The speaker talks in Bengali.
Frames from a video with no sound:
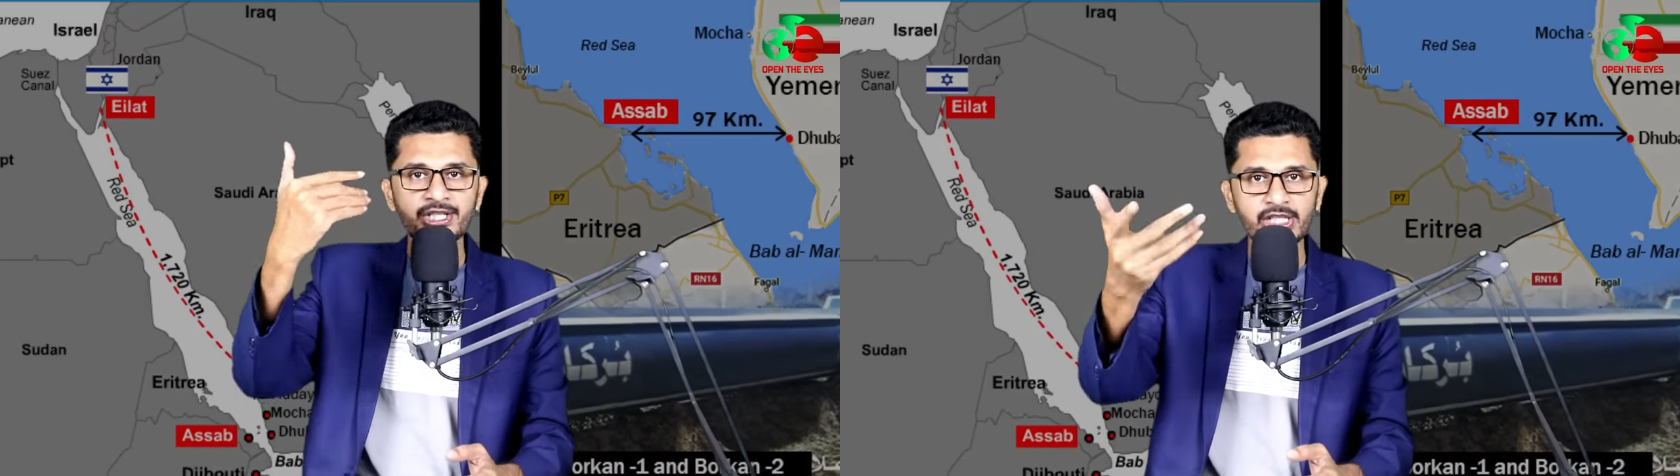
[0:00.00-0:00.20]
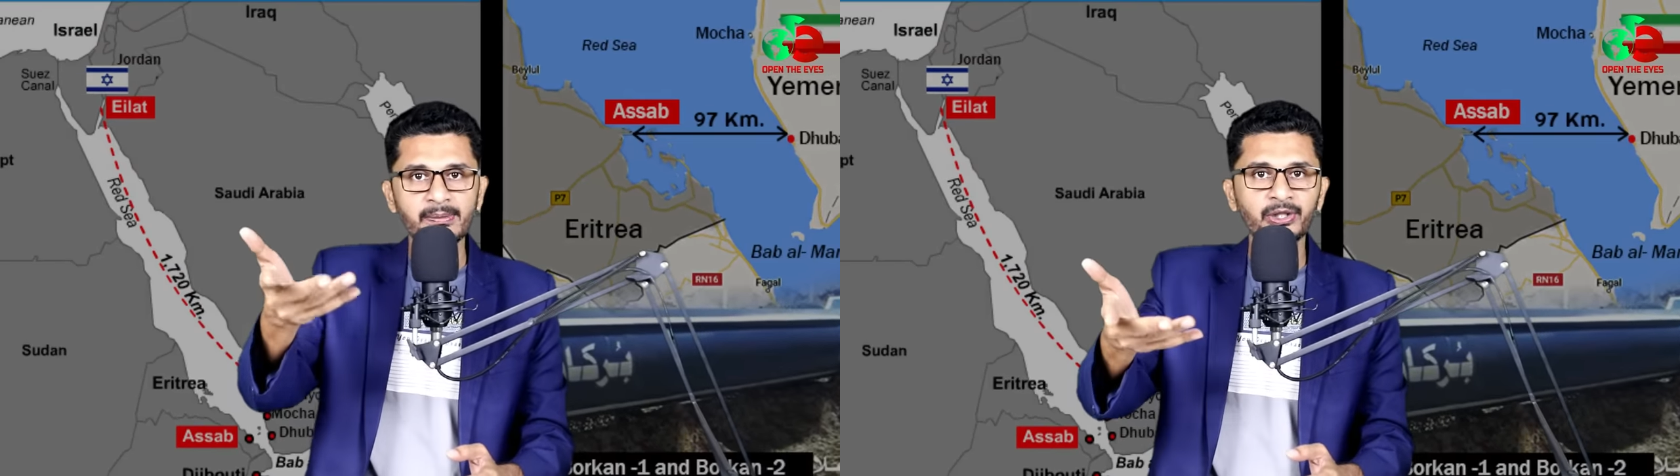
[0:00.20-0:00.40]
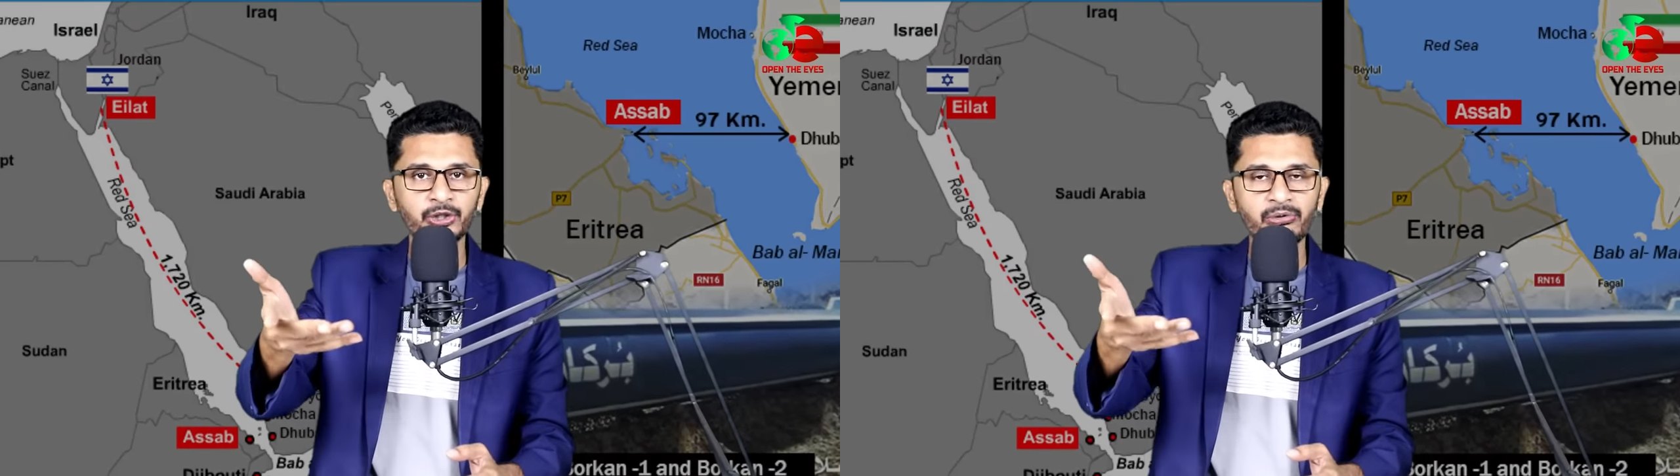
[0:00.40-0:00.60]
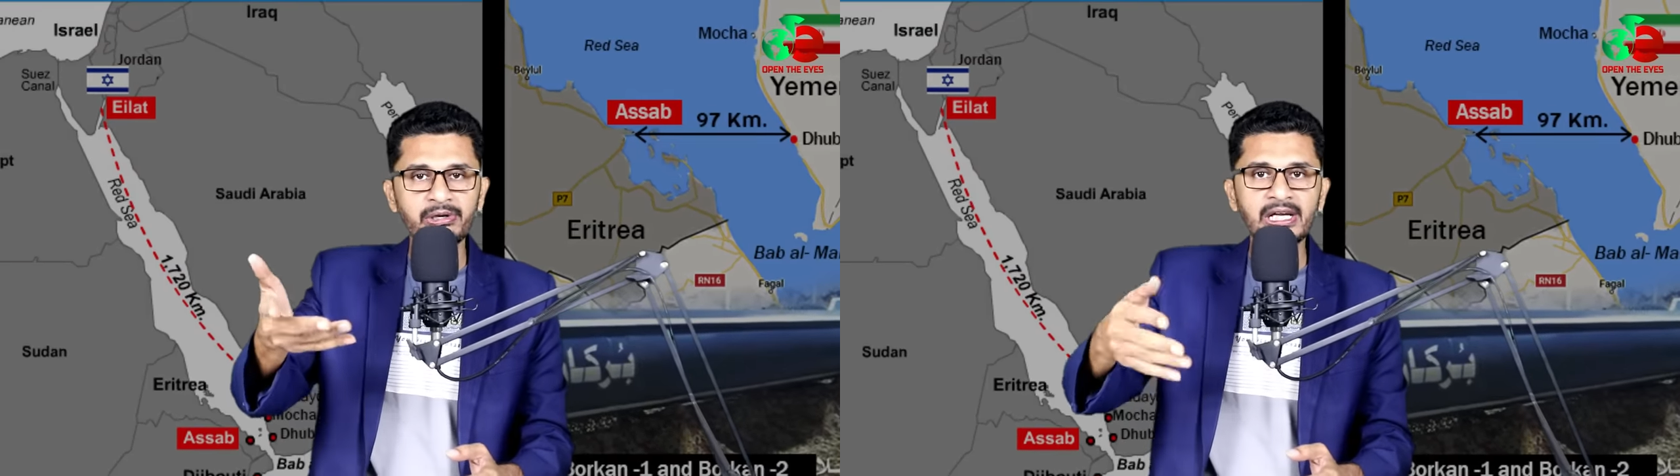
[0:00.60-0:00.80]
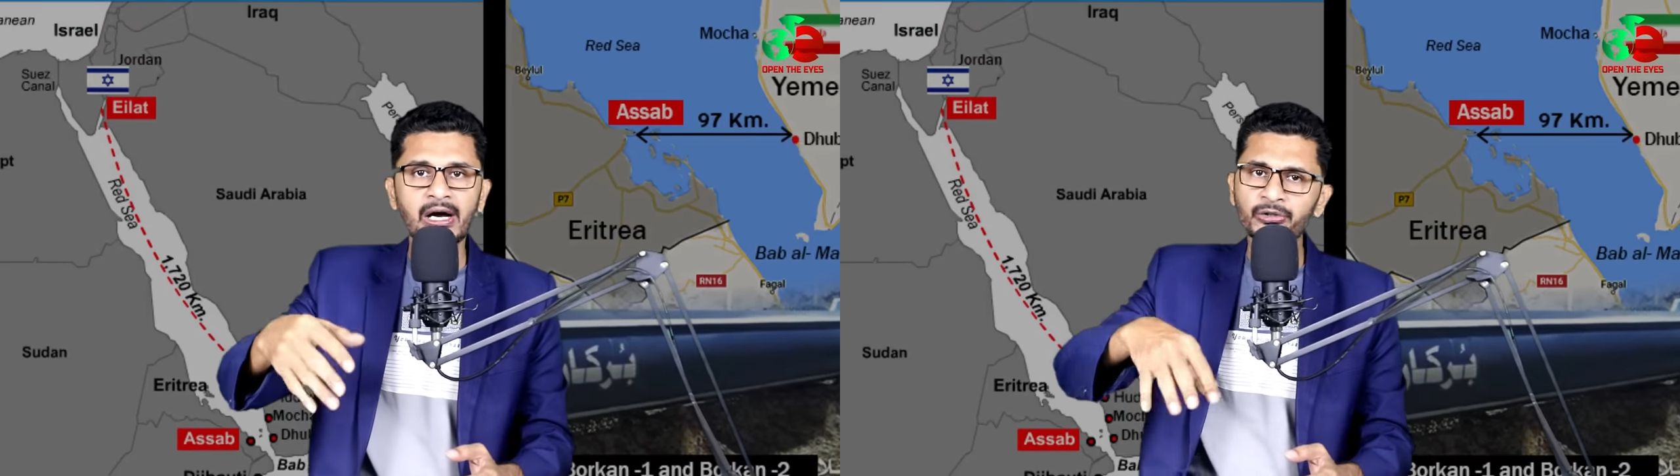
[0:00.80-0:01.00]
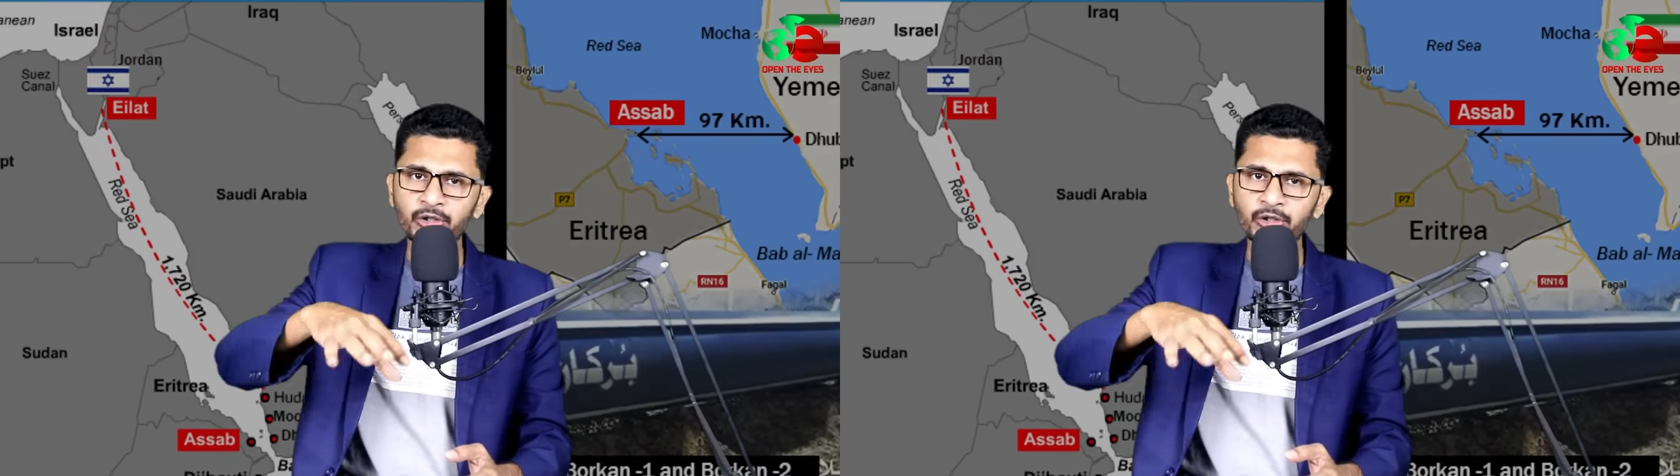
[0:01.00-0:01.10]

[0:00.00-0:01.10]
সীমান্ত এরিয়া